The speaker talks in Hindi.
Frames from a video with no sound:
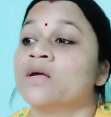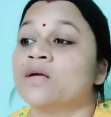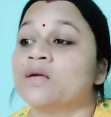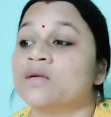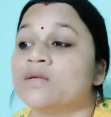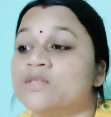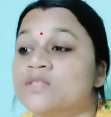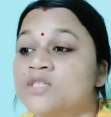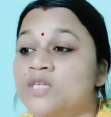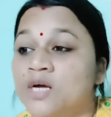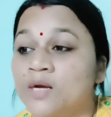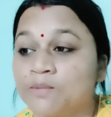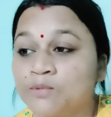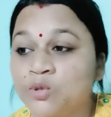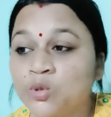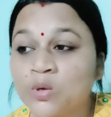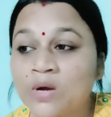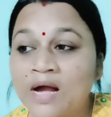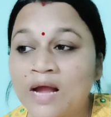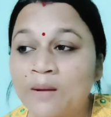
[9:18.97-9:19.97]
सब
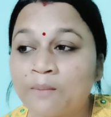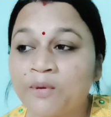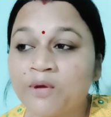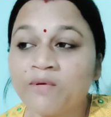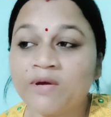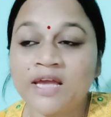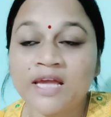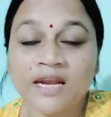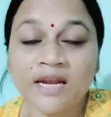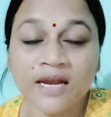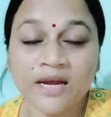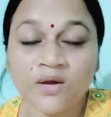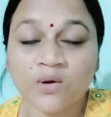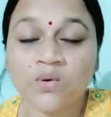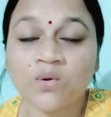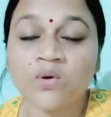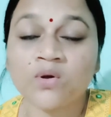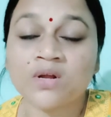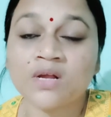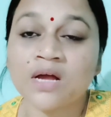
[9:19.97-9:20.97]
दुकान पे वही रेन कोट
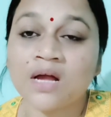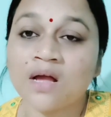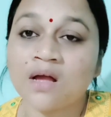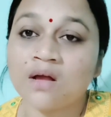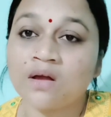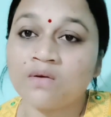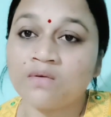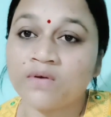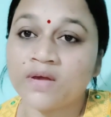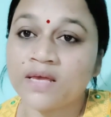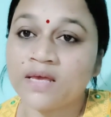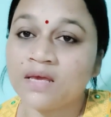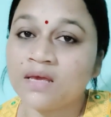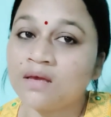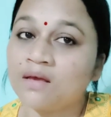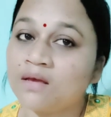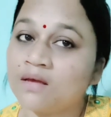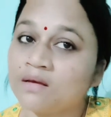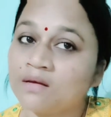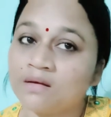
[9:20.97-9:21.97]
का वही
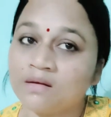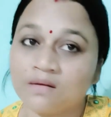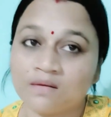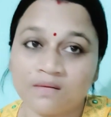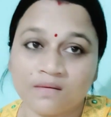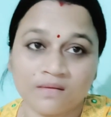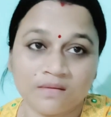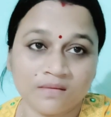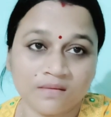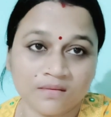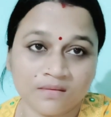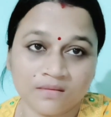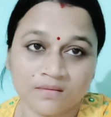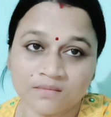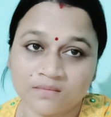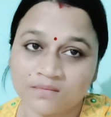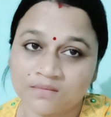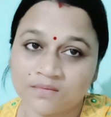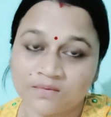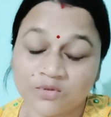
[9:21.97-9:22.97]

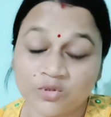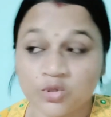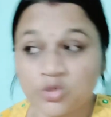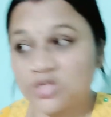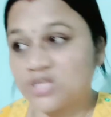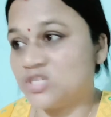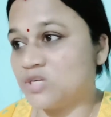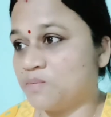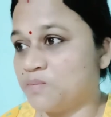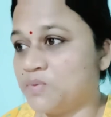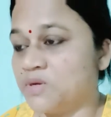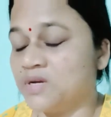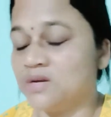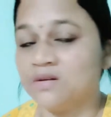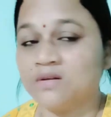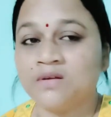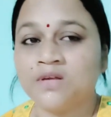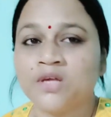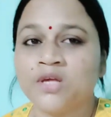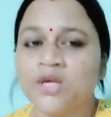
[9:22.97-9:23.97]
जूता
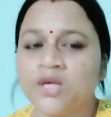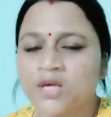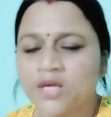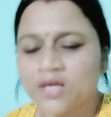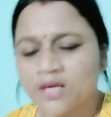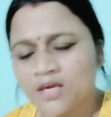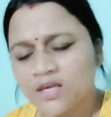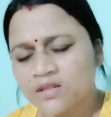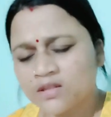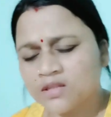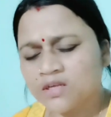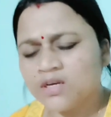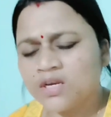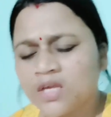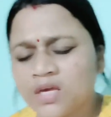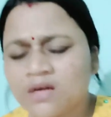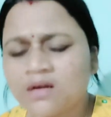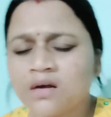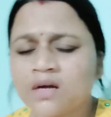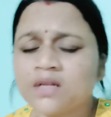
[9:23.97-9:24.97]
चप्पल इतनी
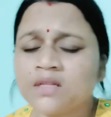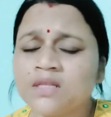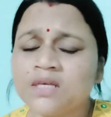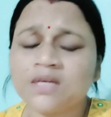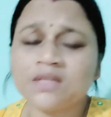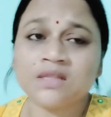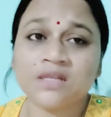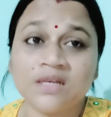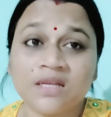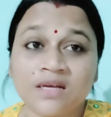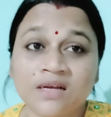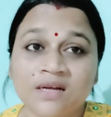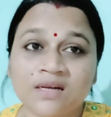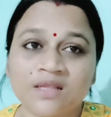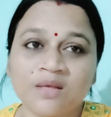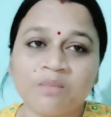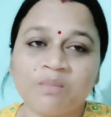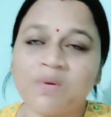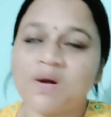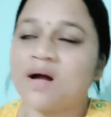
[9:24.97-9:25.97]
गर्दी इतनी गर्दी
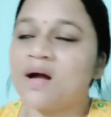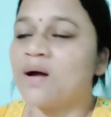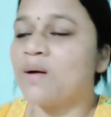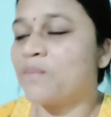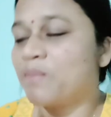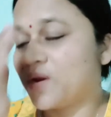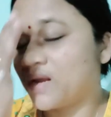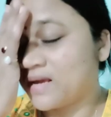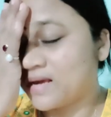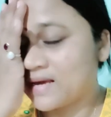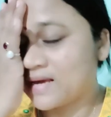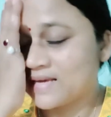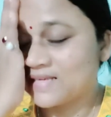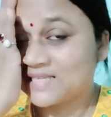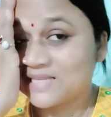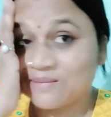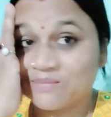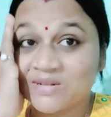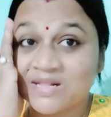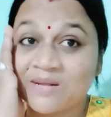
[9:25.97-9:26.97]
बाप रे कैसे
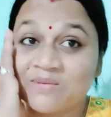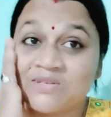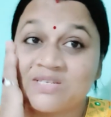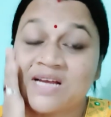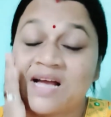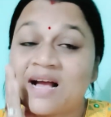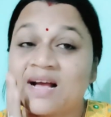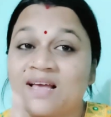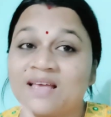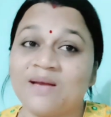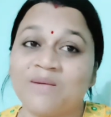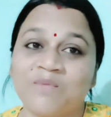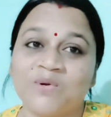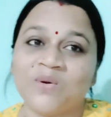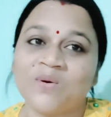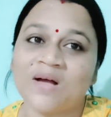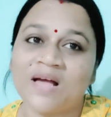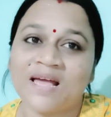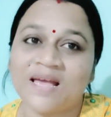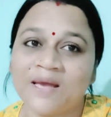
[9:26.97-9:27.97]
मतलब जहाँ के हम लोग आए